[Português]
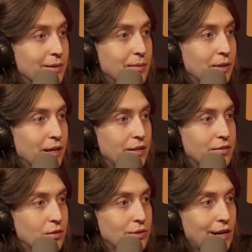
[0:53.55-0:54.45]
também, porque eles
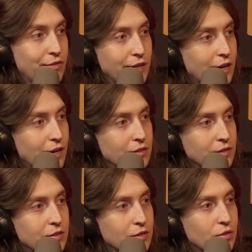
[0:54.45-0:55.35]
são traficantes
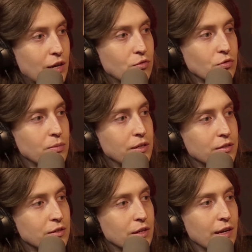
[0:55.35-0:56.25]
que se tornaram
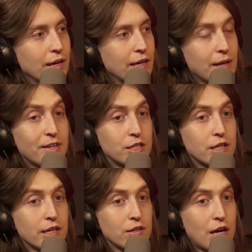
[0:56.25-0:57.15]
zumbis. Ele imagina
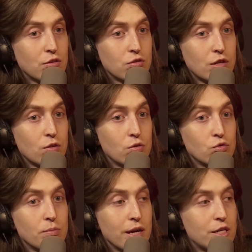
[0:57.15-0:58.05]
que assustador um
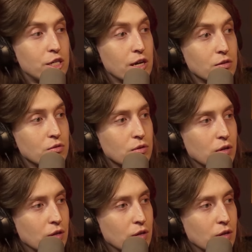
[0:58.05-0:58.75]
zumbi atirando.